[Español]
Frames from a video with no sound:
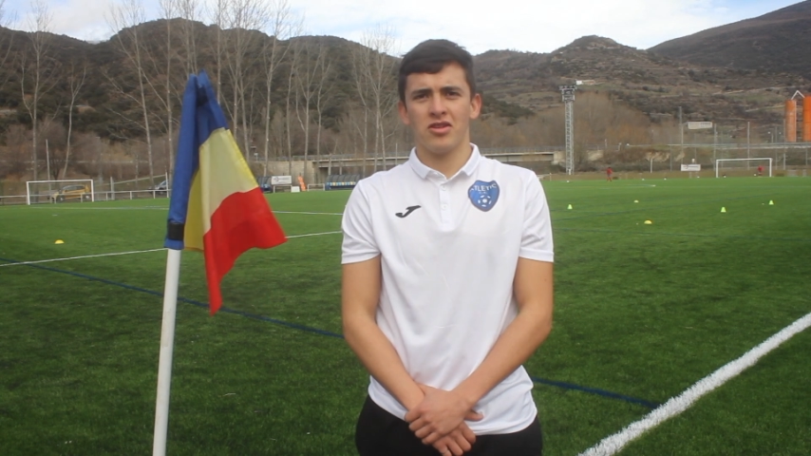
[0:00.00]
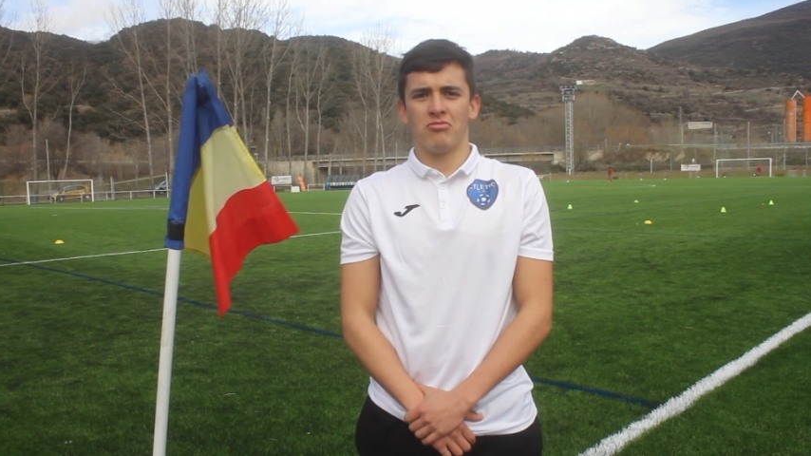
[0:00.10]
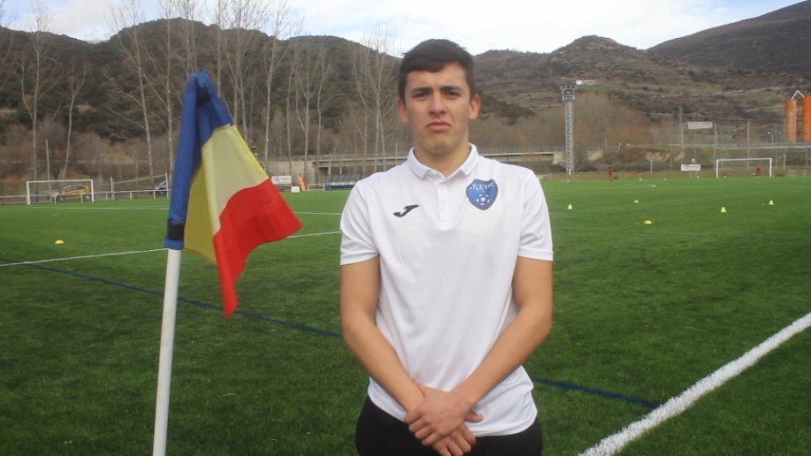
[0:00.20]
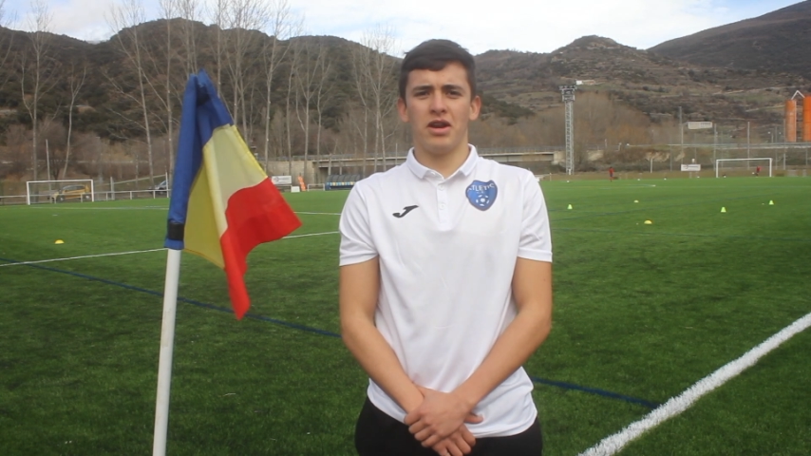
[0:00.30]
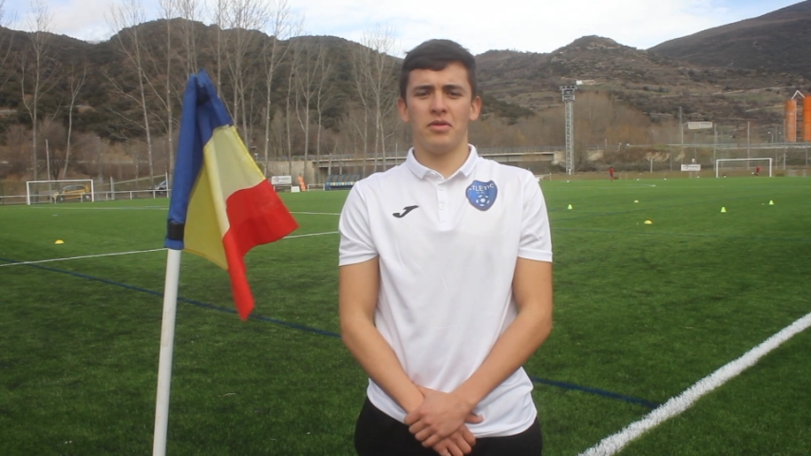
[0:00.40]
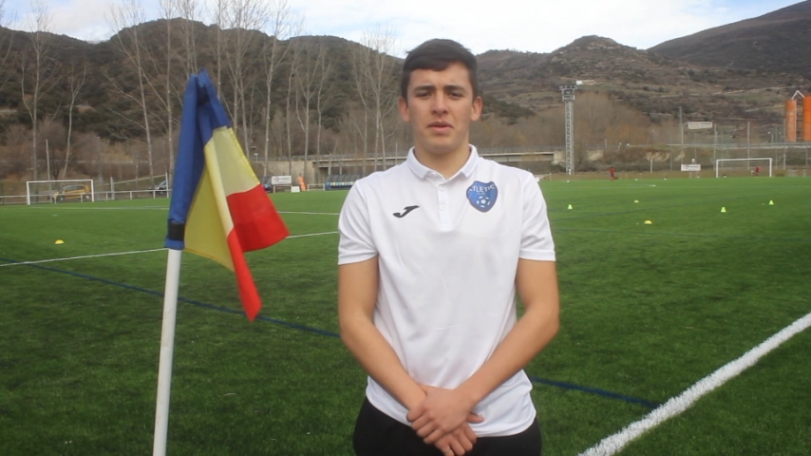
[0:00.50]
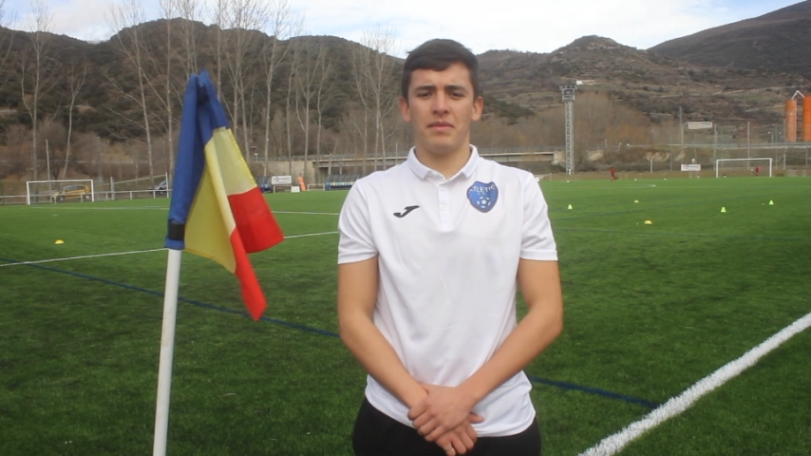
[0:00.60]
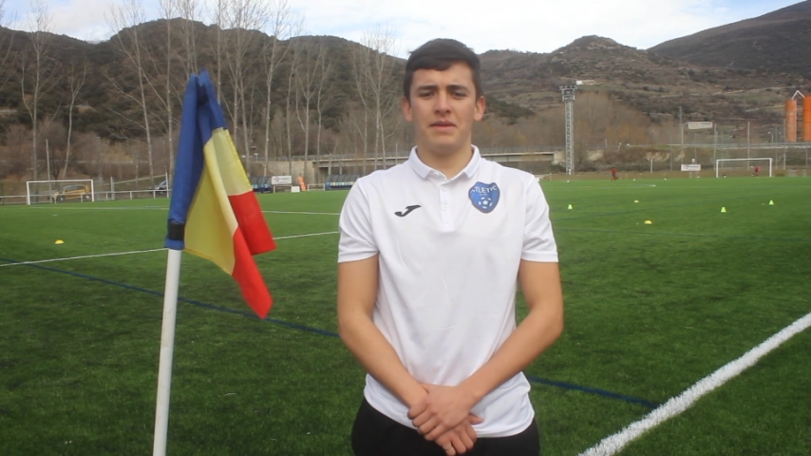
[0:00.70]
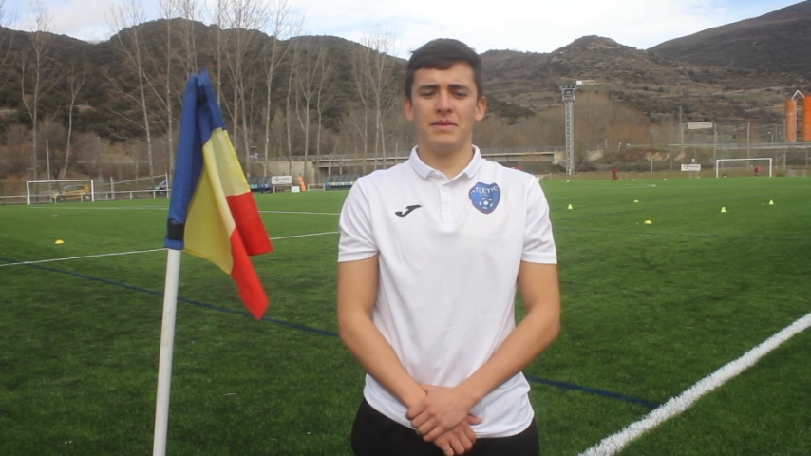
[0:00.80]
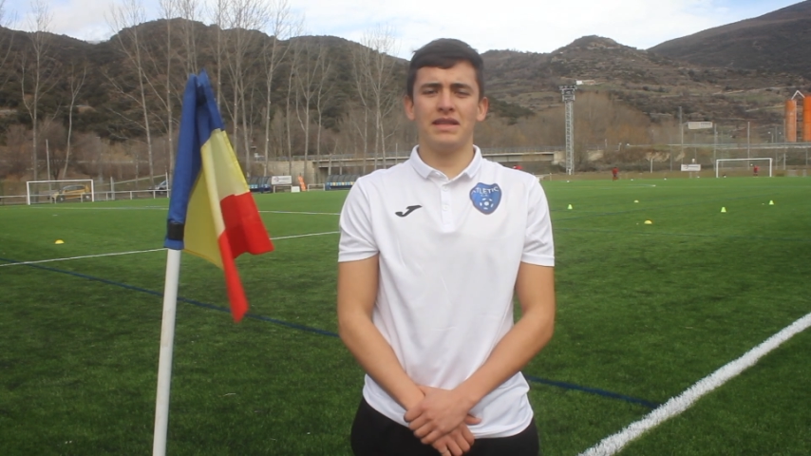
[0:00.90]
Bueno,
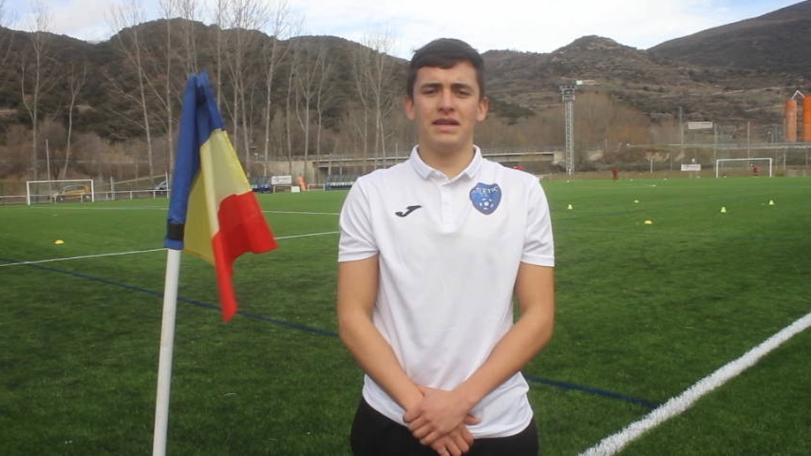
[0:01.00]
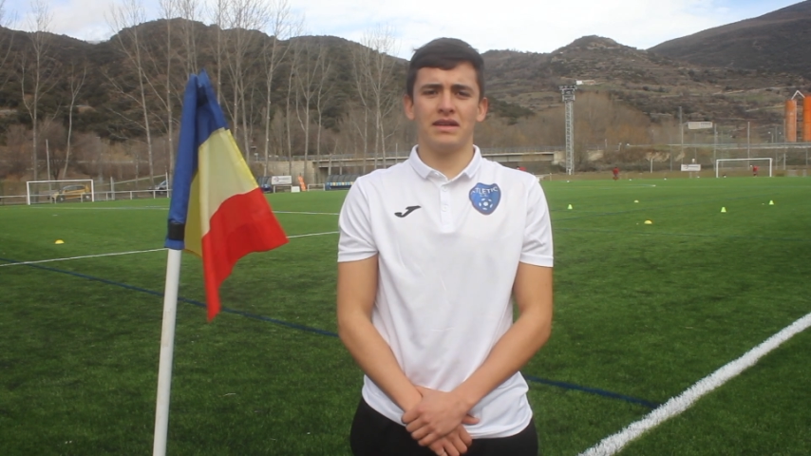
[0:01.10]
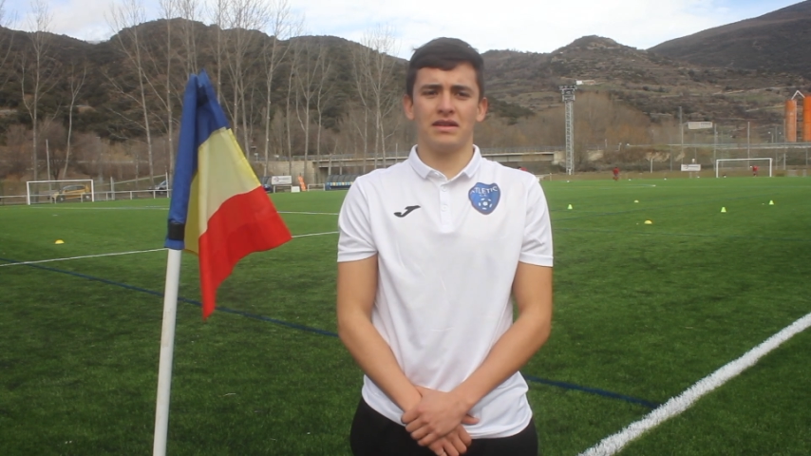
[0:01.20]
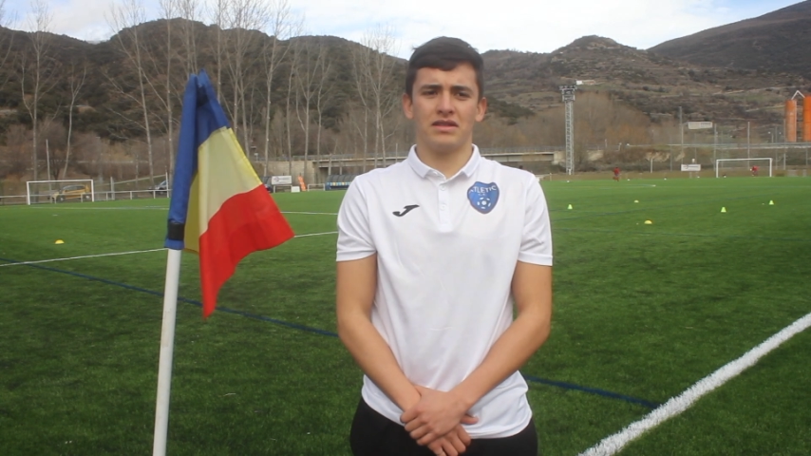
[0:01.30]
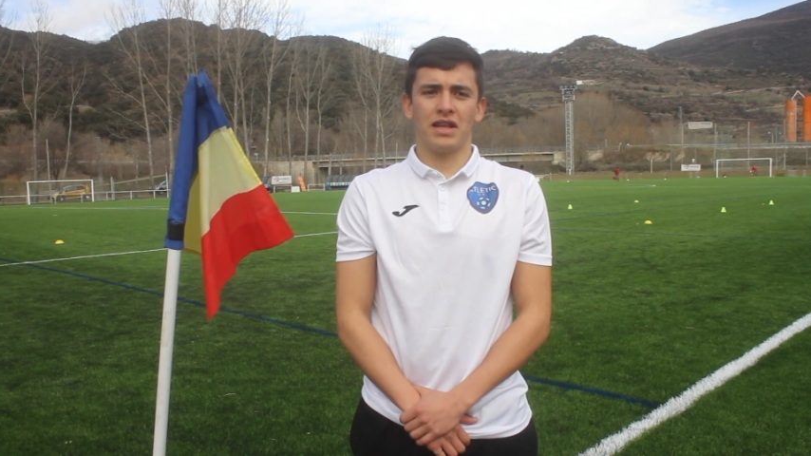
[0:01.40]
primeramente